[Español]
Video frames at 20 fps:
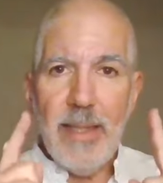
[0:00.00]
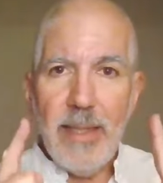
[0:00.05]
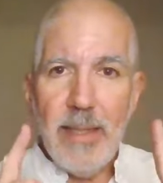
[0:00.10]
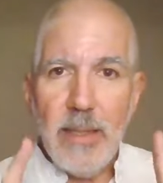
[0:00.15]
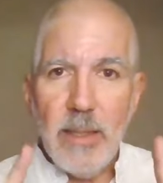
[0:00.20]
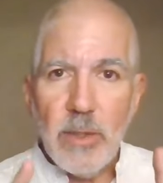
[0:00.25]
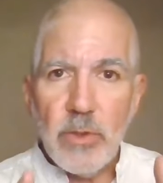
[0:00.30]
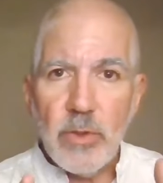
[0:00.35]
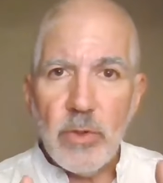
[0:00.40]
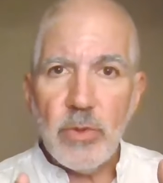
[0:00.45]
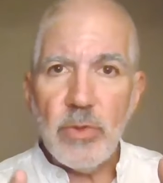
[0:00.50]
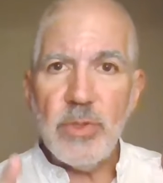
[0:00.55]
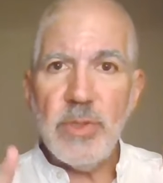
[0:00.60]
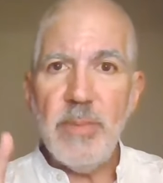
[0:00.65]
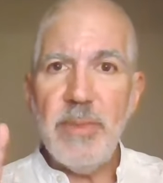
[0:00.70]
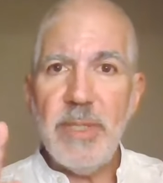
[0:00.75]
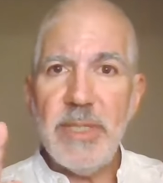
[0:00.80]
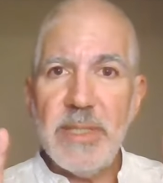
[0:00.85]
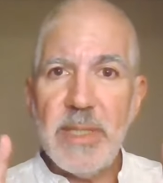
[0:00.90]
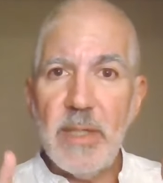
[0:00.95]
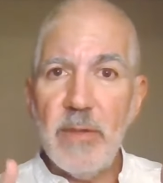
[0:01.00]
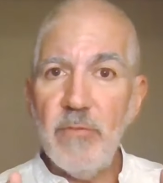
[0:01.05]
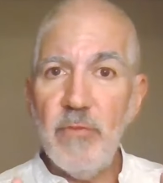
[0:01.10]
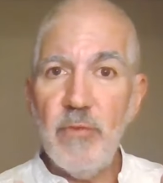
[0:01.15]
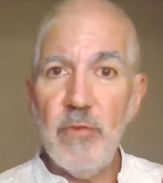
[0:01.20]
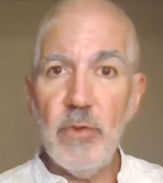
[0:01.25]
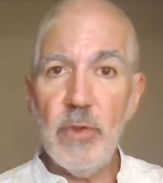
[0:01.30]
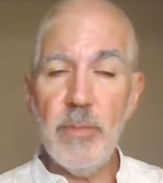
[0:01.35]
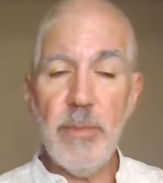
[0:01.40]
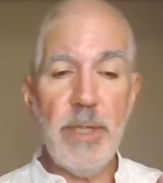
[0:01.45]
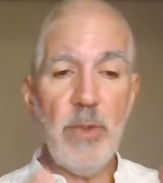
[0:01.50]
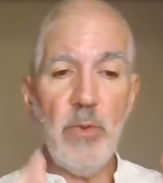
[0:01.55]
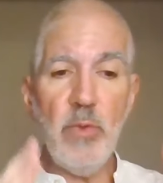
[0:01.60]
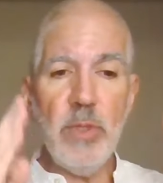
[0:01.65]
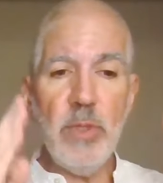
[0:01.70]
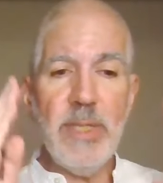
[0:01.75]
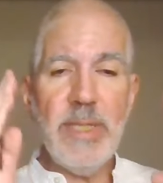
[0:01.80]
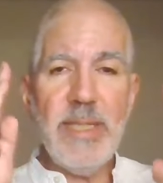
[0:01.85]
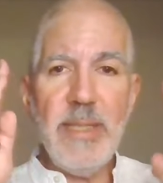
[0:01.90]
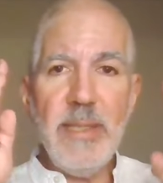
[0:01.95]
esto se me transforma en
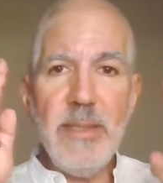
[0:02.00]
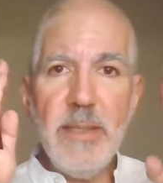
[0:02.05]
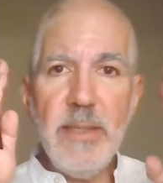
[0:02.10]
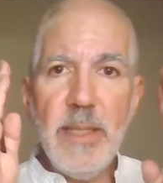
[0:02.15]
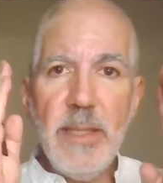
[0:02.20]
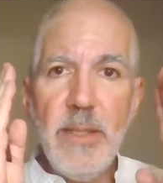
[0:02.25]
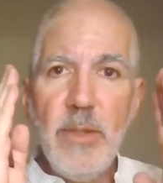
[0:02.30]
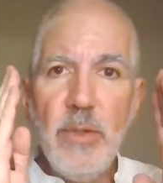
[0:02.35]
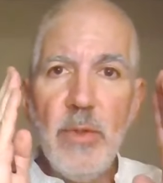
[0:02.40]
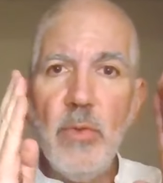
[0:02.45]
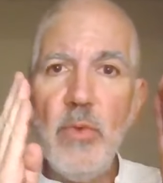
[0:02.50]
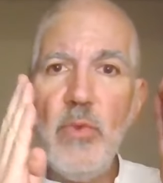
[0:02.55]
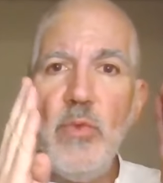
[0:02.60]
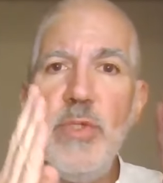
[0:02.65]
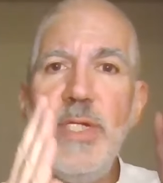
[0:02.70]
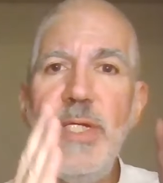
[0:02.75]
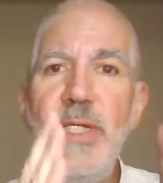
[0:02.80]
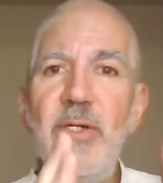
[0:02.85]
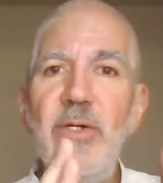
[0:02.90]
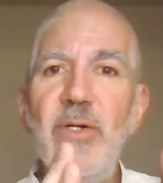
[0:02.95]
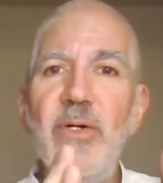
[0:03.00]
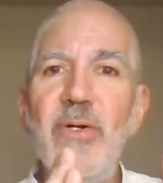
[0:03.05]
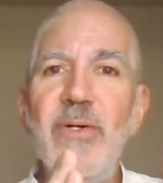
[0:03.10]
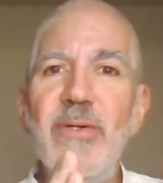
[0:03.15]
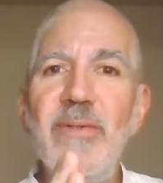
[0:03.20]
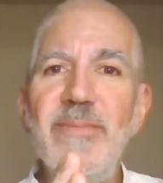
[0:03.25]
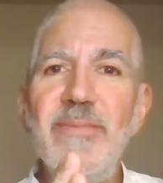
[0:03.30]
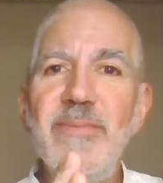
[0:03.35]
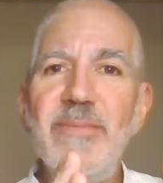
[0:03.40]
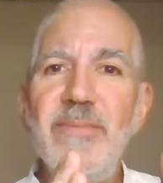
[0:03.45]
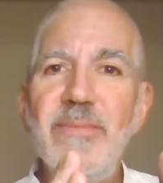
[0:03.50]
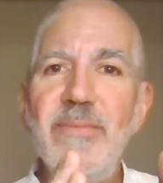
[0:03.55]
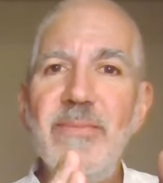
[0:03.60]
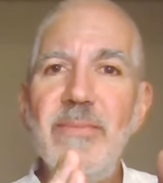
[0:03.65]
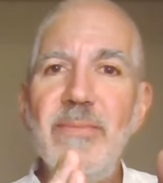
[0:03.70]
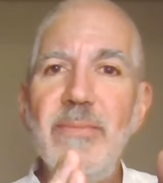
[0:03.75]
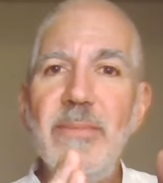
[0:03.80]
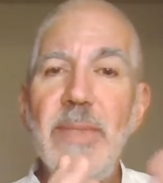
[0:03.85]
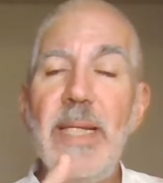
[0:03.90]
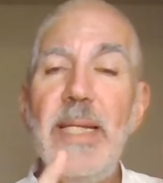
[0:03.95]
un criterio único,
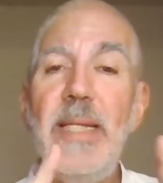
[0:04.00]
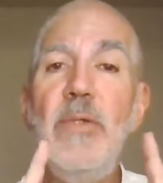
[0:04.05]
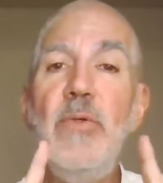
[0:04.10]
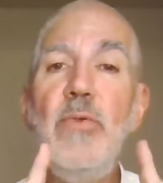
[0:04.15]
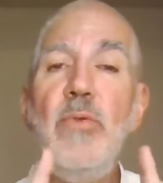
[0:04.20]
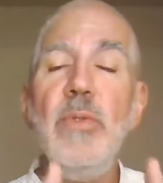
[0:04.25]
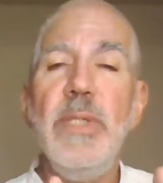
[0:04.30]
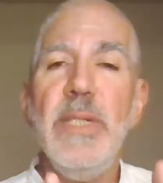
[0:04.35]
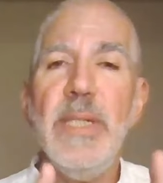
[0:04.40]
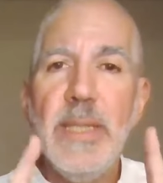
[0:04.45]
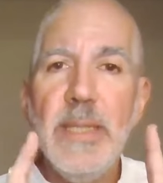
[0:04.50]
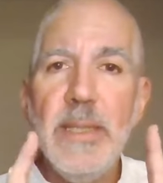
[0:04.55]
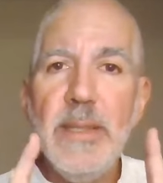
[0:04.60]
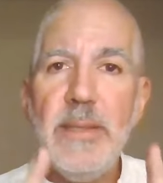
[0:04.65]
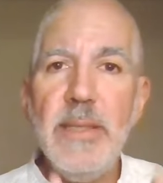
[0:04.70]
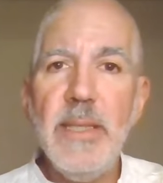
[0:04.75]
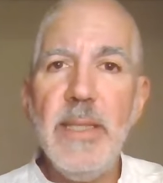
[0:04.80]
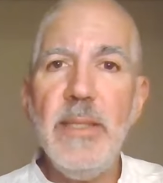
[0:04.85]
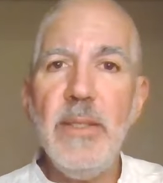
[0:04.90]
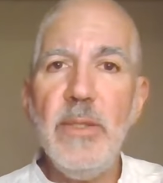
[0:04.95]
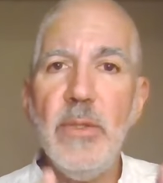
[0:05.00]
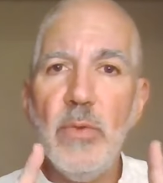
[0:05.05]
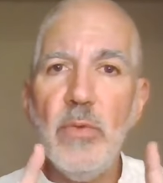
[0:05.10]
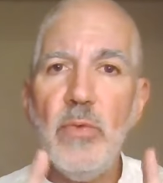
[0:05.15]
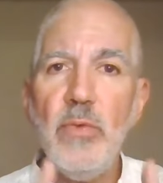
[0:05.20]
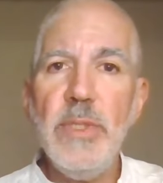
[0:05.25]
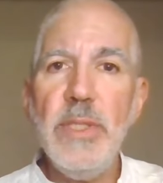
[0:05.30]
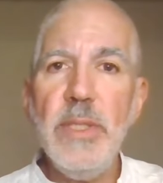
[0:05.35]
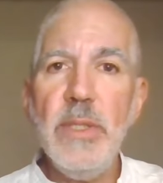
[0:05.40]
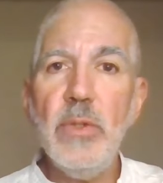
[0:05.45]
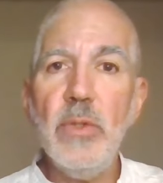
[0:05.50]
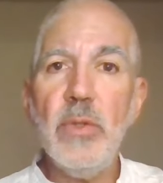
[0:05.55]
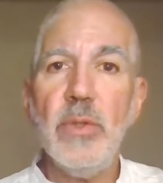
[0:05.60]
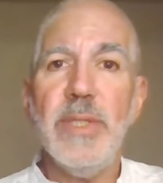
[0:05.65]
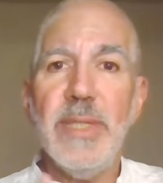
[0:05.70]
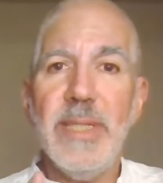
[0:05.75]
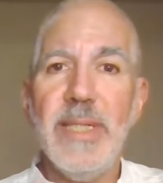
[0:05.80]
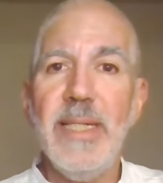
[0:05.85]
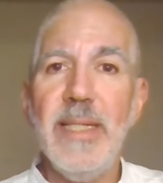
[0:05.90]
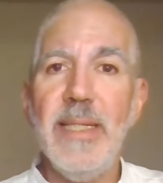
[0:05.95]
en un criterio
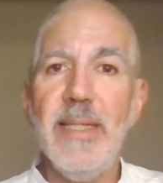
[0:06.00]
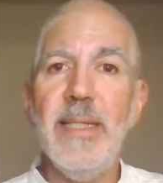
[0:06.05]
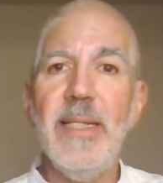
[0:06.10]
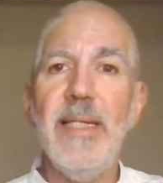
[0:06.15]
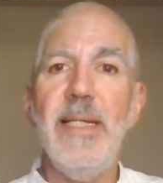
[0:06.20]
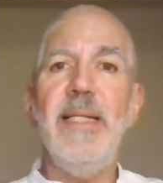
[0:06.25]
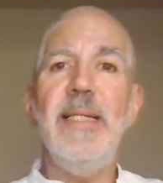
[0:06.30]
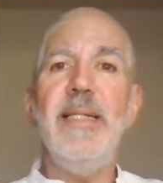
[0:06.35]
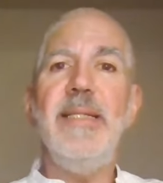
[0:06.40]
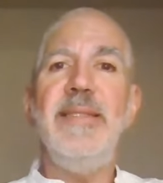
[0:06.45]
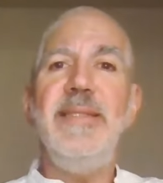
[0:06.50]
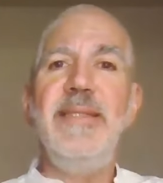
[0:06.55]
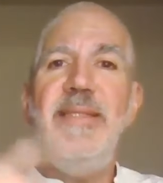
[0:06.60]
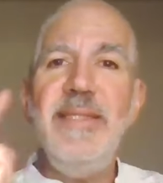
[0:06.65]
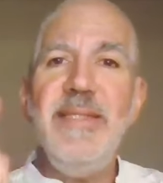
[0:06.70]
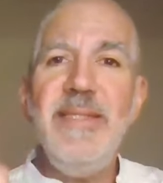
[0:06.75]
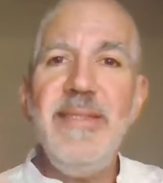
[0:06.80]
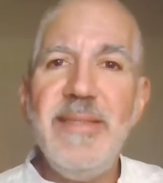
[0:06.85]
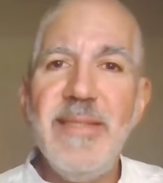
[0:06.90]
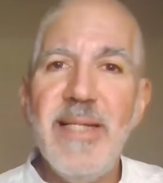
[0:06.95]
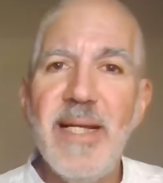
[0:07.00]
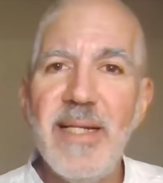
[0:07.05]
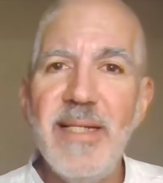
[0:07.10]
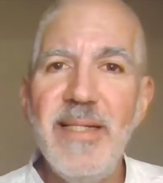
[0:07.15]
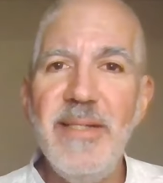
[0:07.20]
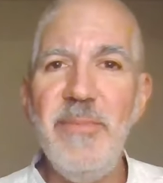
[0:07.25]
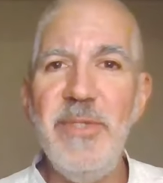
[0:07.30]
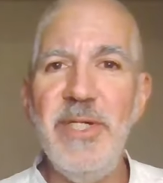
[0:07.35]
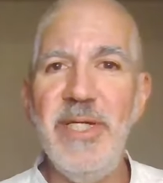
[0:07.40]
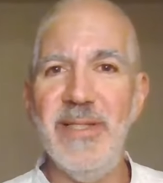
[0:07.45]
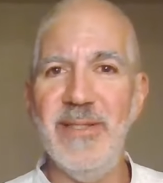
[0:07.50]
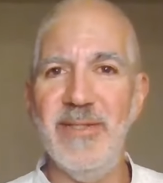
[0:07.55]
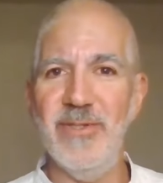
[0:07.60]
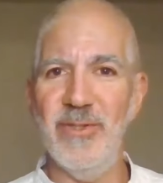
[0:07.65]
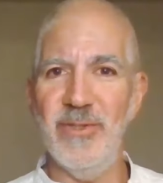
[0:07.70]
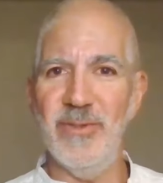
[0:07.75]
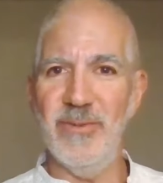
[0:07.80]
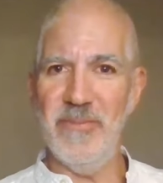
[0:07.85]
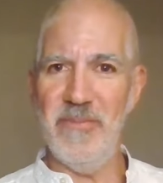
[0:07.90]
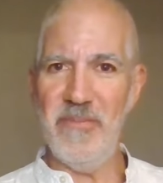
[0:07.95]
único de
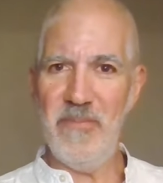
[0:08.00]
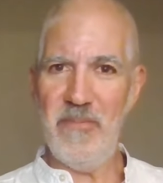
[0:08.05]
discernimiento.